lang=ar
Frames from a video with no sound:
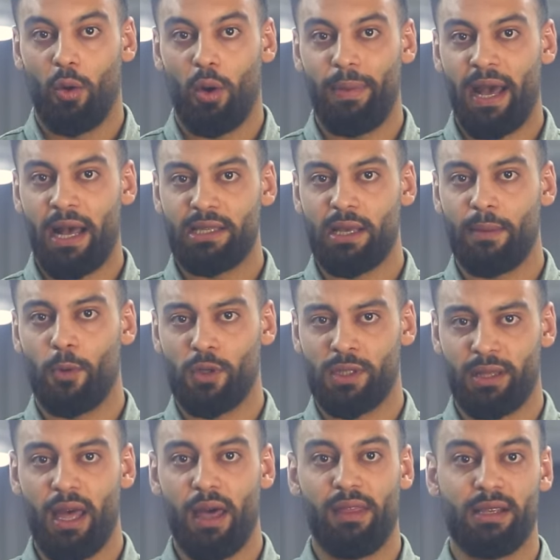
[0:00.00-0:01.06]
وبحسب
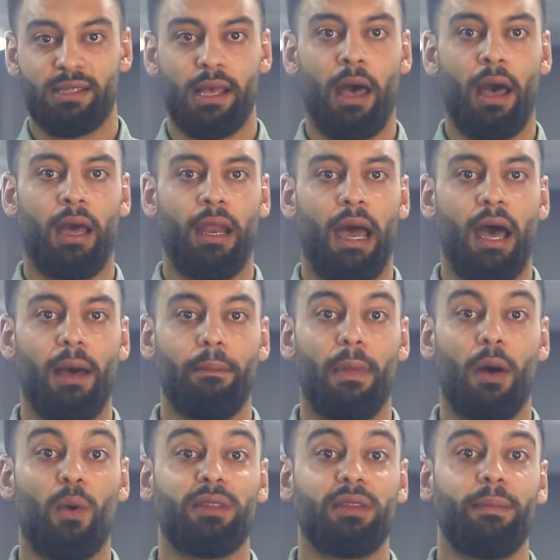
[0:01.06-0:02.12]
أستاذ الصحة
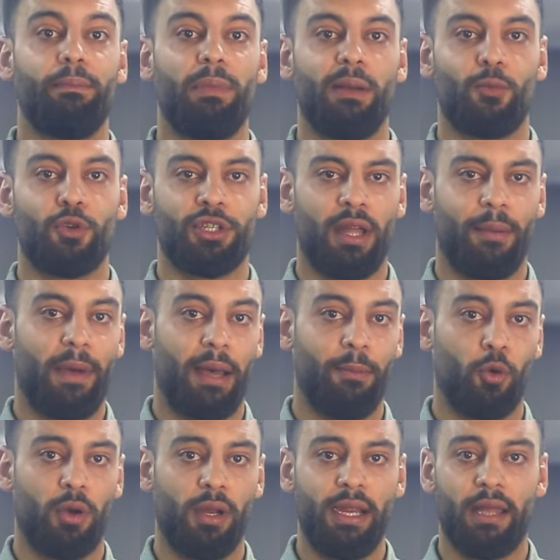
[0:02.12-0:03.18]
العامة وطب المجتمع
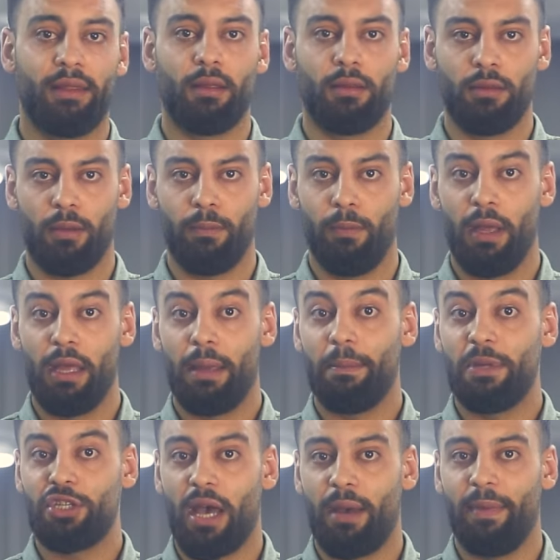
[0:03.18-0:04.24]
بكلية الطب
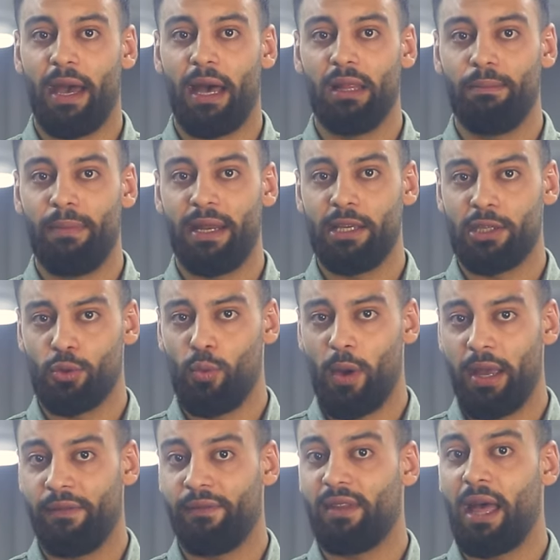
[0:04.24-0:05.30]
بجامعة بني
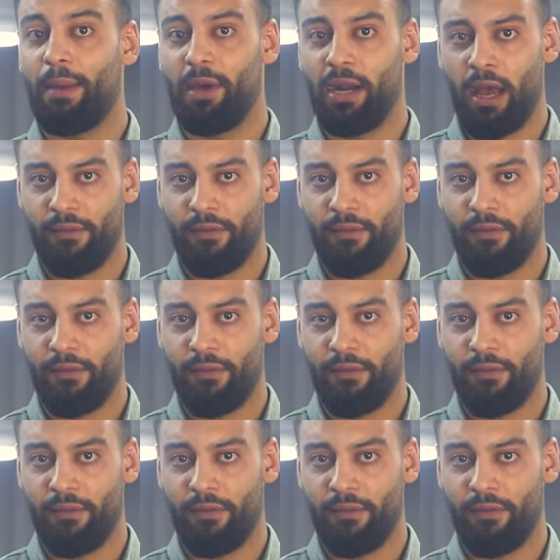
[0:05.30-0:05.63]
سويف تامر